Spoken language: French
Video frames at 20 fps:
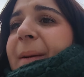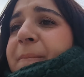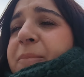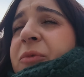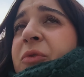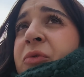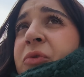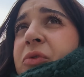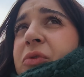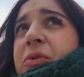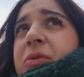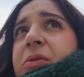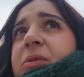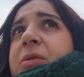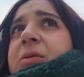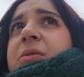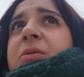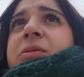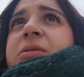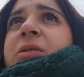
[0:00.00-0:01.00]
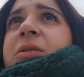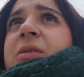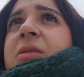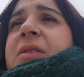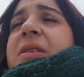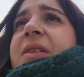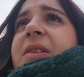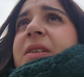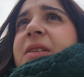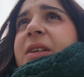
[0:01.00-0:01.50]
Donc, euh,
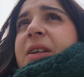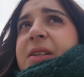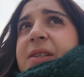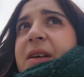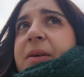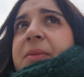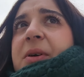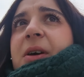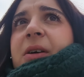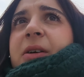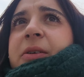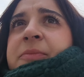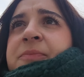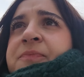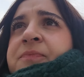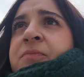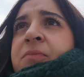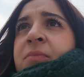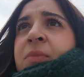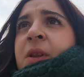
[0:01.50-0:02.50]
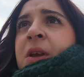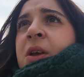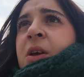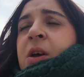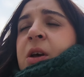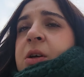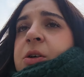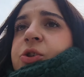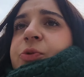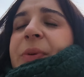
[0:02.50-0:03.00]
c'est très amer.
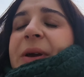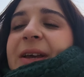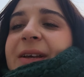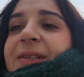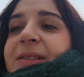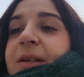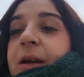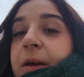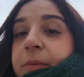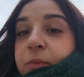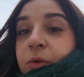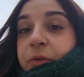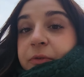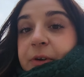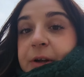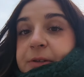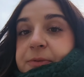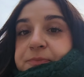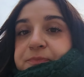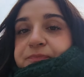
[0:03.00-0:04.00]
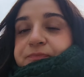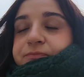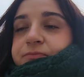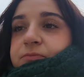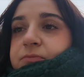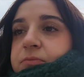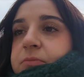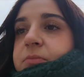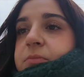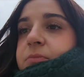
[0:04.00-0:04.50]
Je suis pas extrêmement fan.
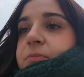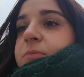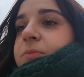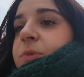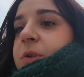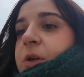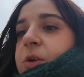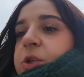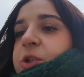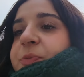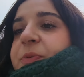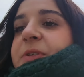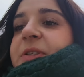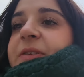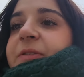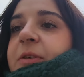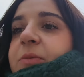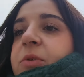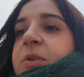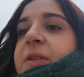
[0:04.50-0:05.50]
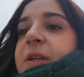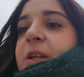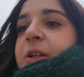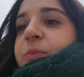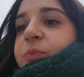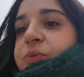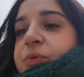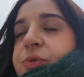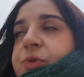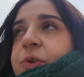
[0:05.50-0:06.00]
Euh, je pensais vraiment que ça allait être
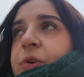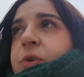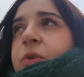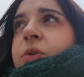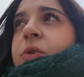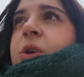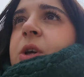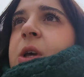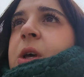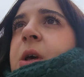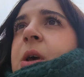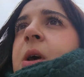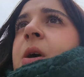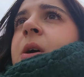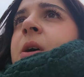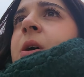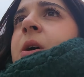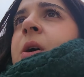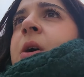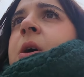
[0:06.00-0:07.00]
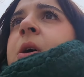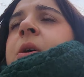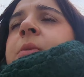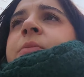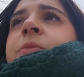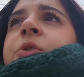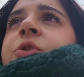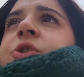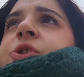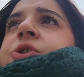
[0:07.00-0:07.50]
plus un
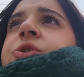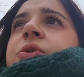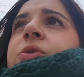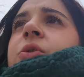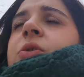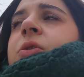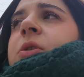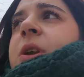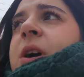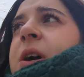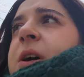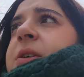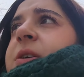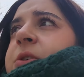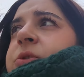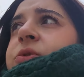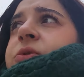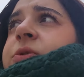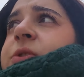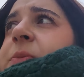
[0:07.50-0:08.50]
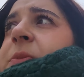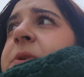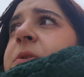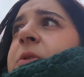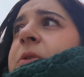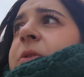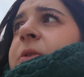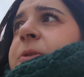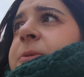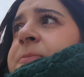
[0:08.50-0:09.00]
mode chocolat, quelque chose, mais
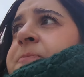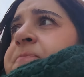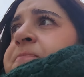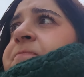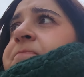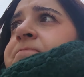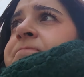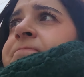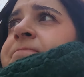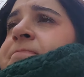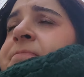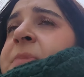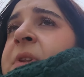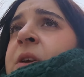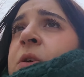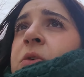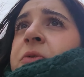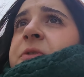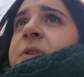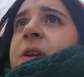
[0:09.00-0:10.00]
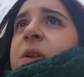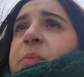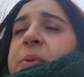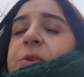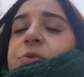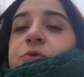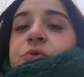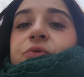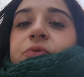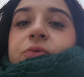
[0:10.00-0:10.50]
au final, pas
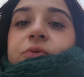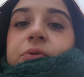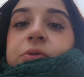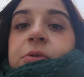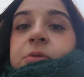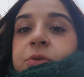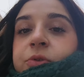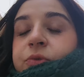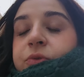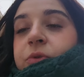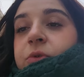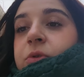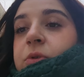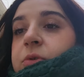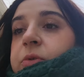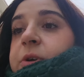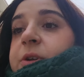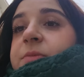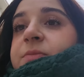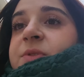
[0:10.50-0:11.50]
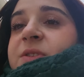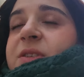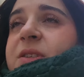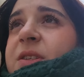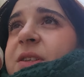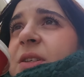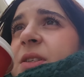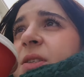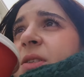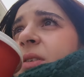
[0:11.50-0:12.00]
du tout. Donc euh, c'est
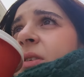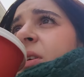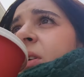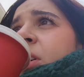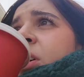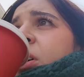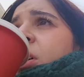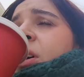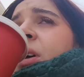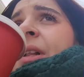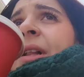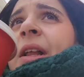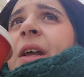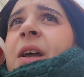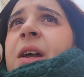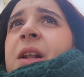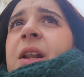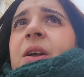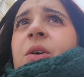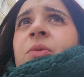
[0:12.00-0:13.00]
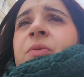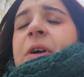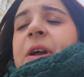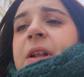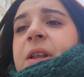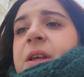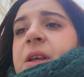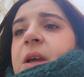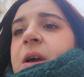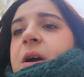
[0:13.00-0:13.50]
triste. Là, on va aller